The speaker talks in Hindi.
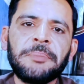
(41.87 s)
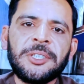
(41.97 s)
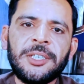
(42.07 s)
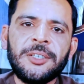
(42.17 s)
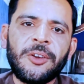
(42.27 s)

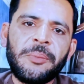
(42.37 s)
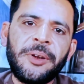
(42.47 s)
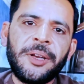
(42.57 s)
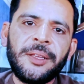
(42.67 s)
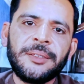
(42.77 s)
पिछली
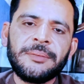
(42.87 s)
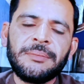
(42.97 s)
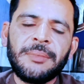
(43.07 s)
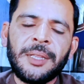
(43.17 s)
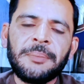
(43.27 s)
गवर्नमेंट ने
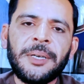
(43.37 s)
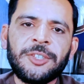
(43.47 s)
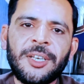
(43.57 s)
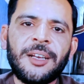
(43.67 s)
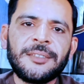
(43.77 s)
मतलब
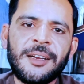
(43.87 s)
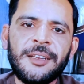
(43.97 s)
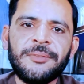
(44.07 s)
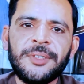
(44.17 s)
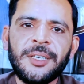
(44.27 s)
अच्छा खासा
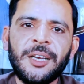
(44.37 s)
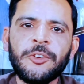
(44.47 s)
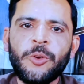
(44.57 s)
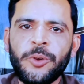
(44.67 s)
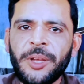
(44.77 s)
रिलीफ दिया
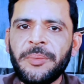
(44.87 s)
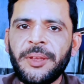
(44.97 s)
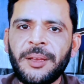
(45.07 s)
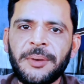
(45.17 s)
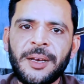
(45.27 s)
कोरोना
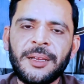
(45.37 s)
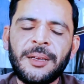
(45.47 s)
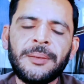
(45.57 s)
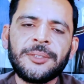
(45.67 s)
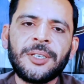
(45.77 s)
में हमारा
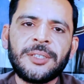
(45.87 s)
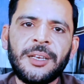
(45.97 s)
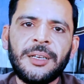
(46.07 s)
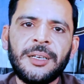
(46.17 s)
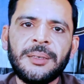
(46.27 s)
काम अच्छा
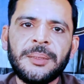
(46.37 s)
चला